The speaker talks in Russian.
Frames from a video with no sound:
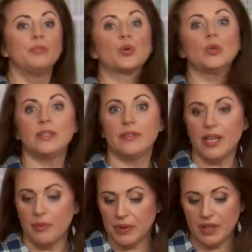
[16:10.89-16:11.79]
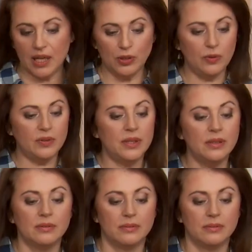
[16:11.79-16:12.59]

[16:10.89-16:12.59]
Противень я подготовила.